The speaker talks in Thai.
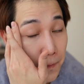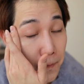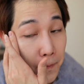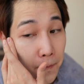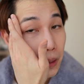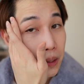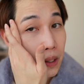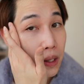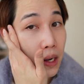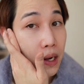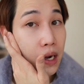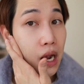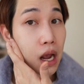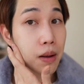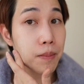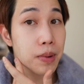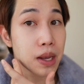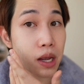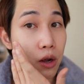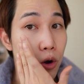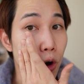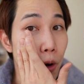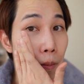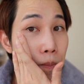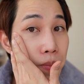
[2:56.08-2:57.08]
ก็ถ้าเกิดใครมี
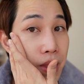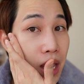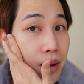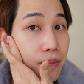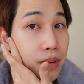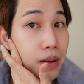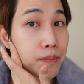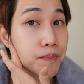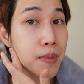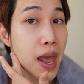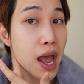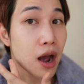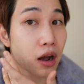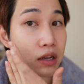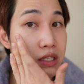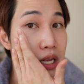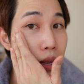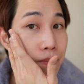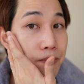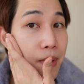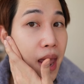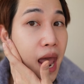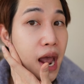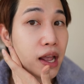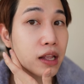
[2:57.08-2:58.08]
งบเนี่ยมีแปรงก็ใช้
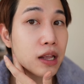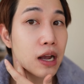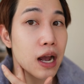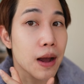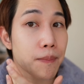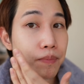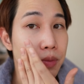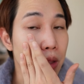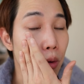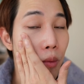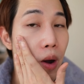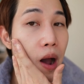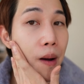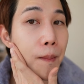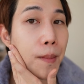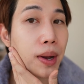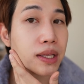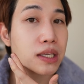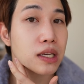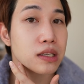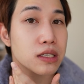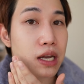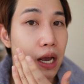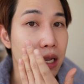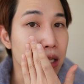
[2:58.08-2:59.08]
แปรงนะครับแต่ว่ามัน
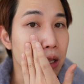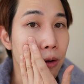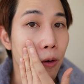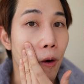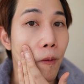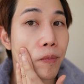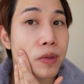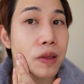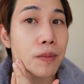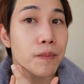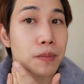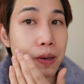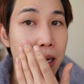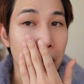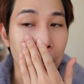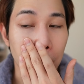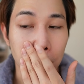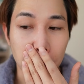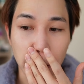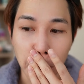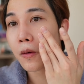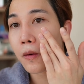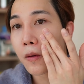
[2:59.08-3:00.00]
จะใช้ในงบจำกัด